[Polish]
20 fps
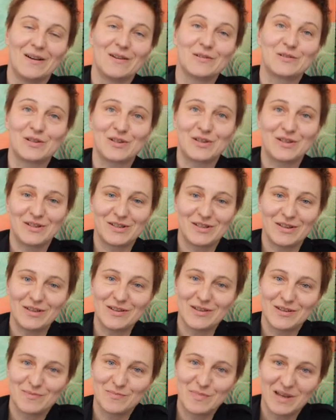O, cieszę się
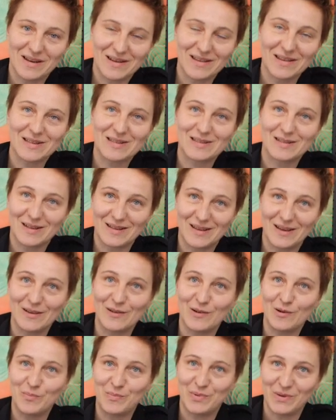niezmiernie z
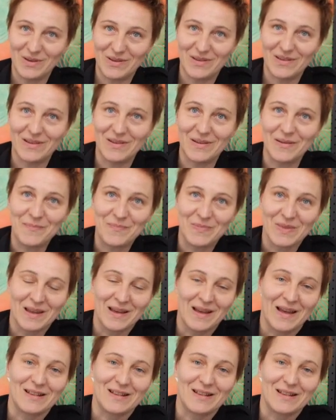takiej opinii.